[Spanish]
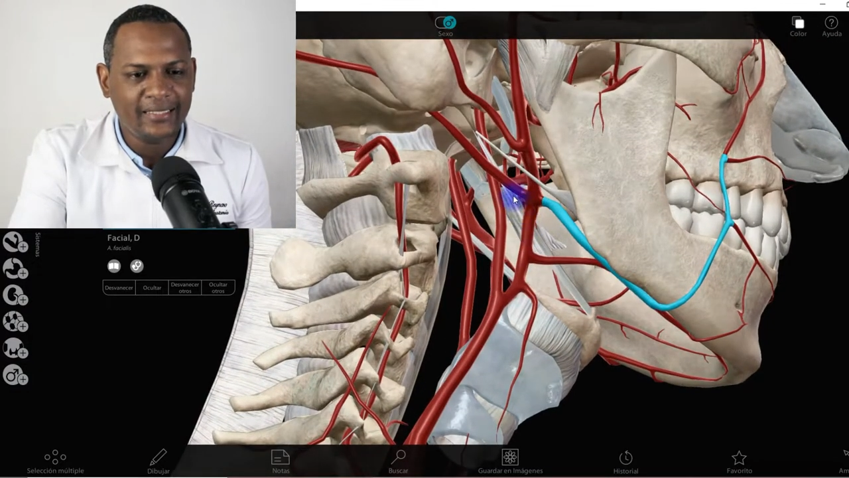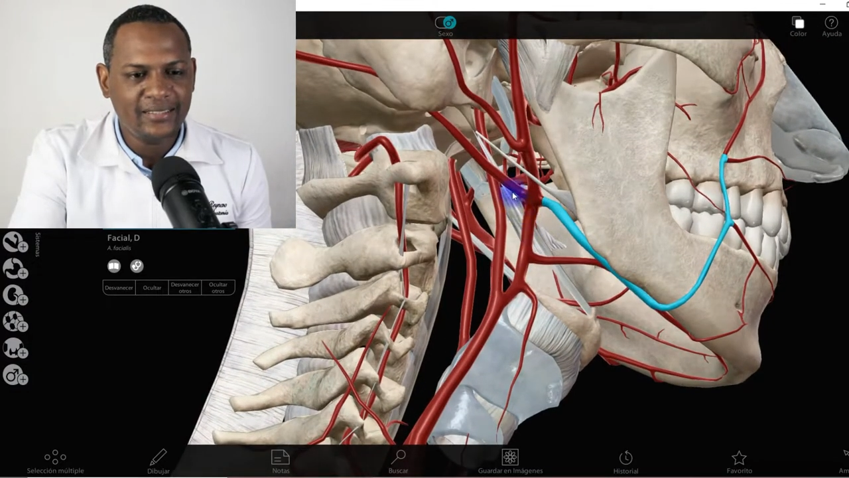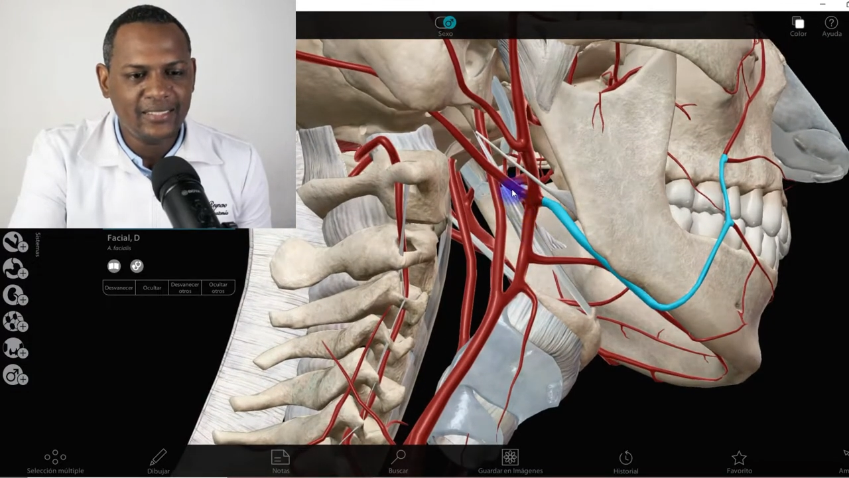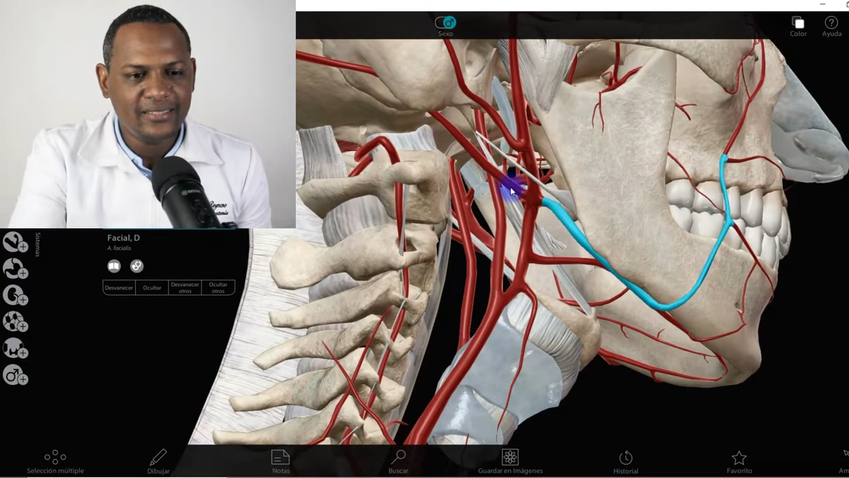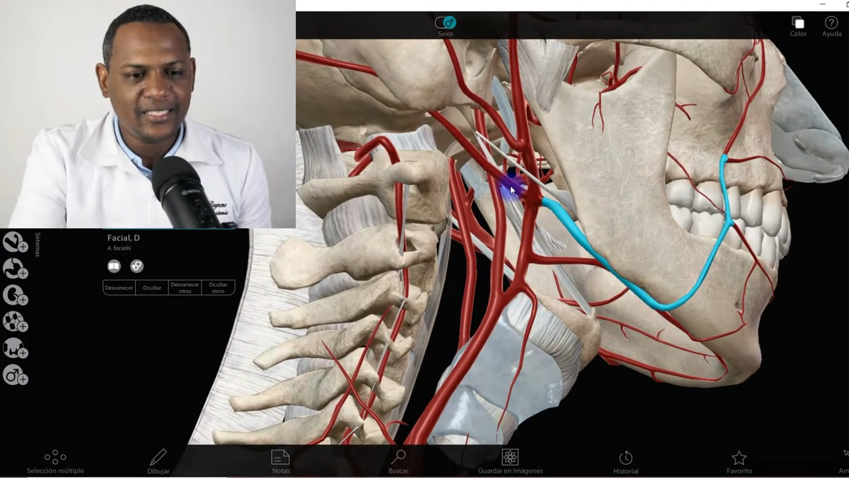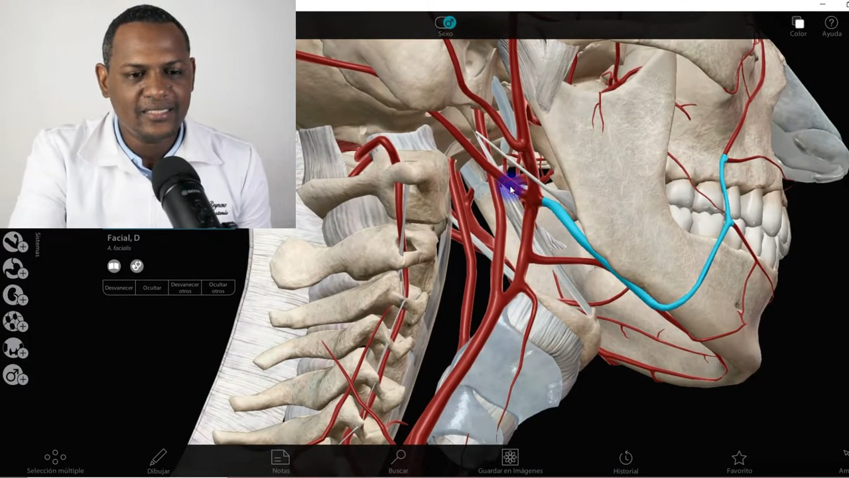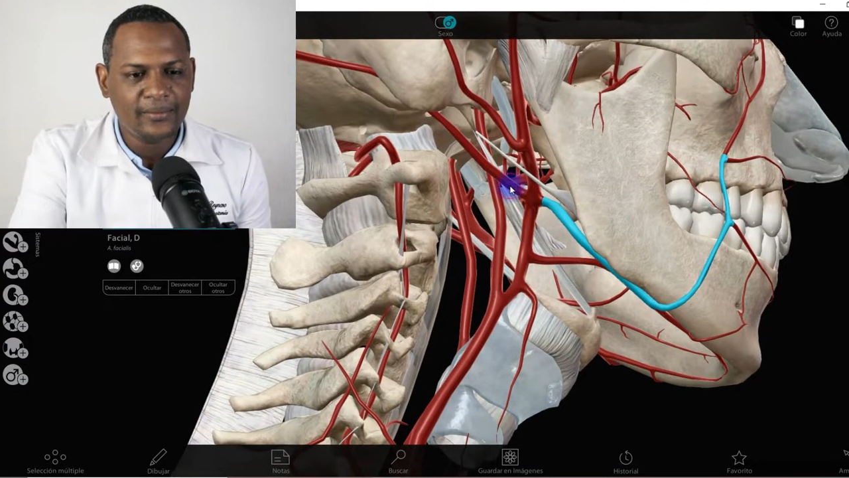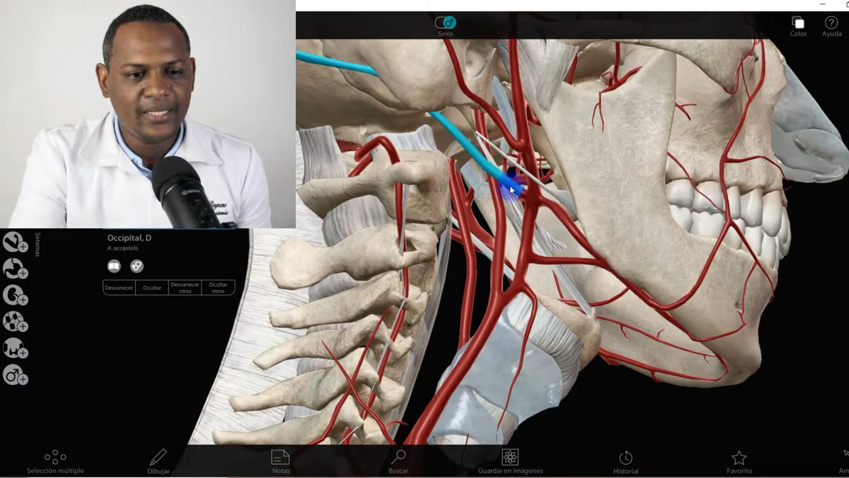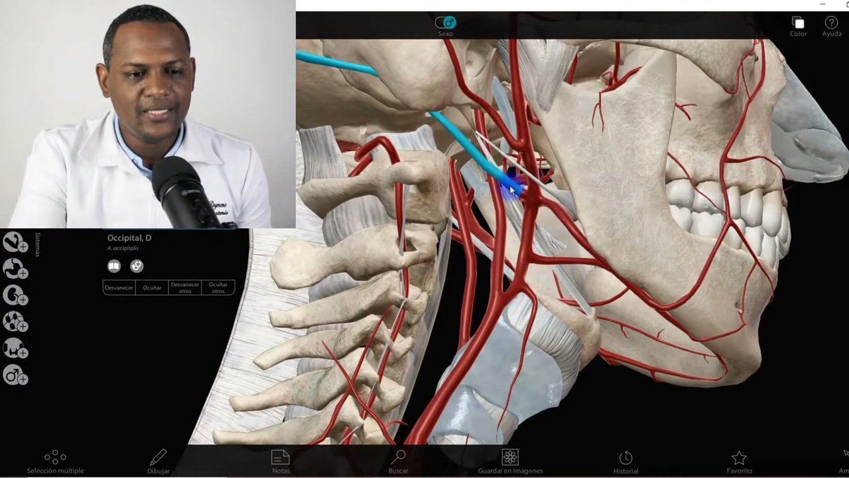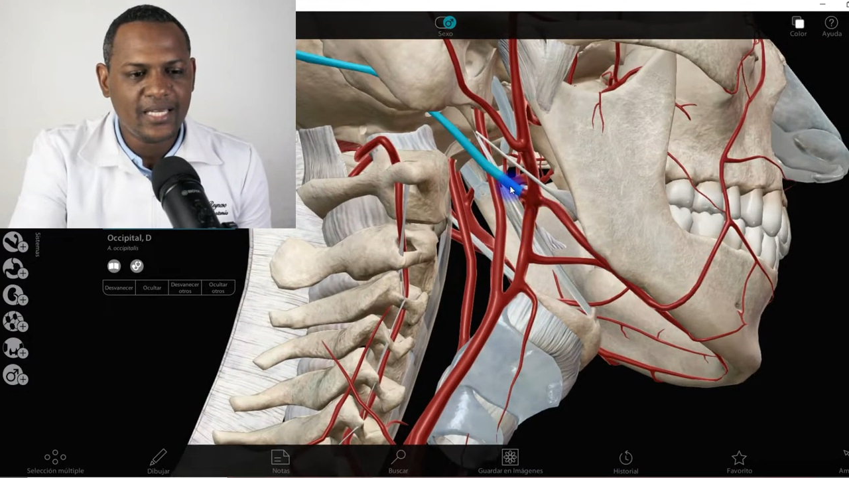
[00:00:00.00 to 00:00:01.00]
que es esta, que
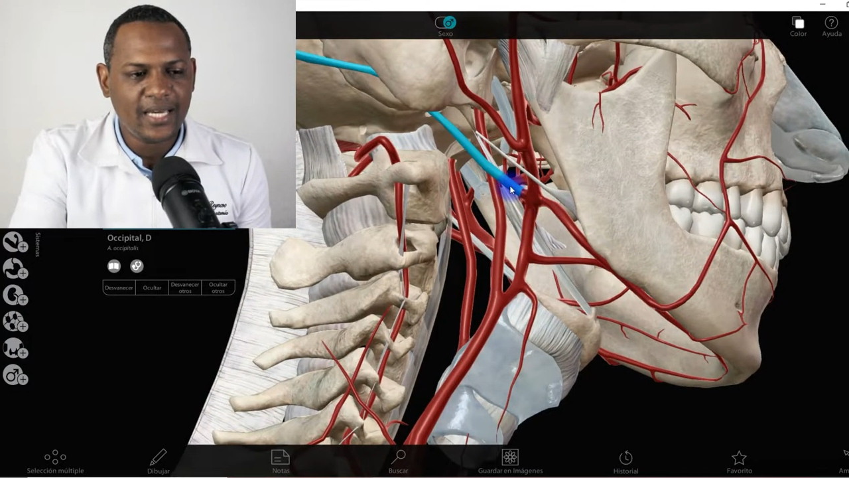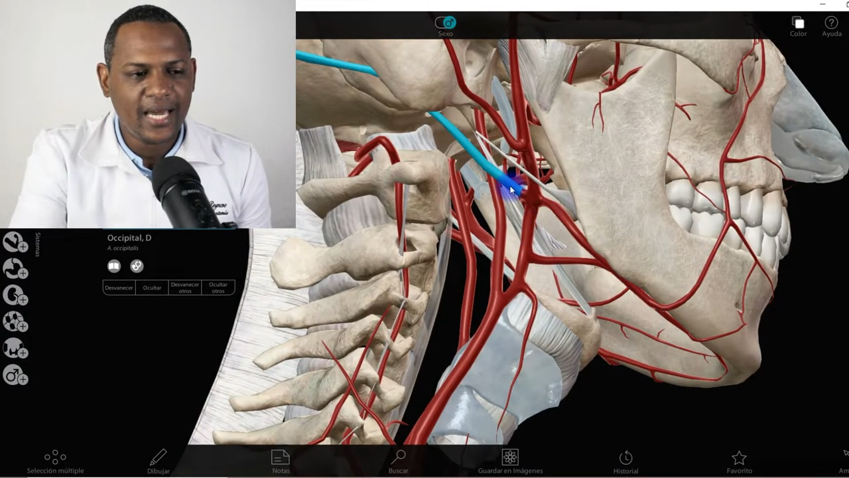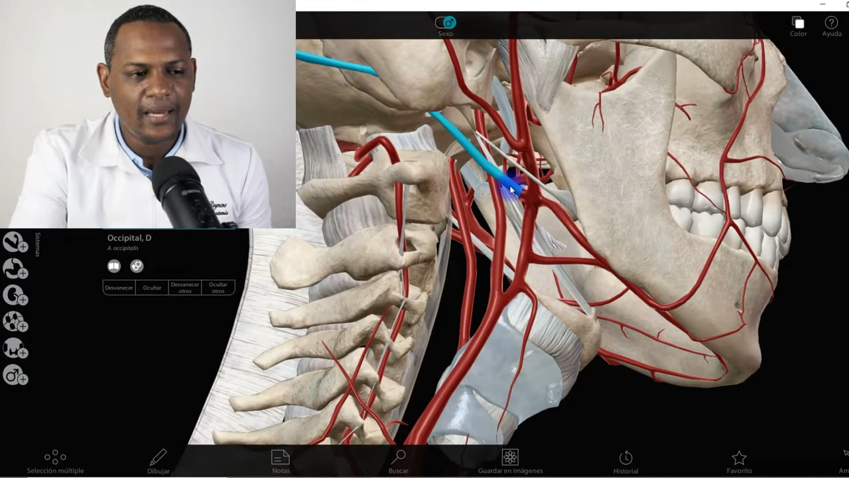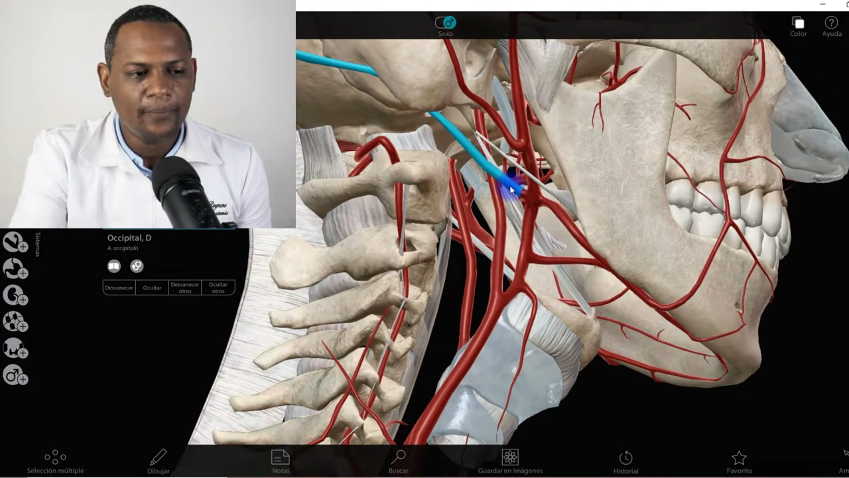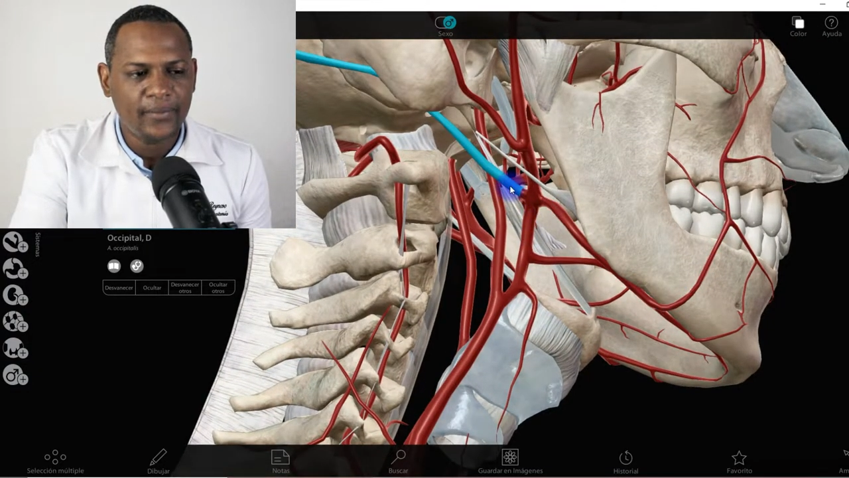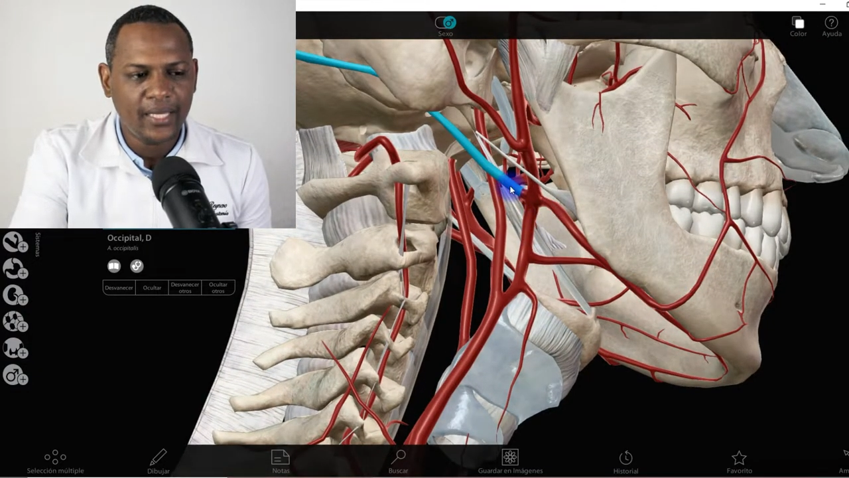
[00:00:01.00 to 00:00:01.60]
se evidencia acá,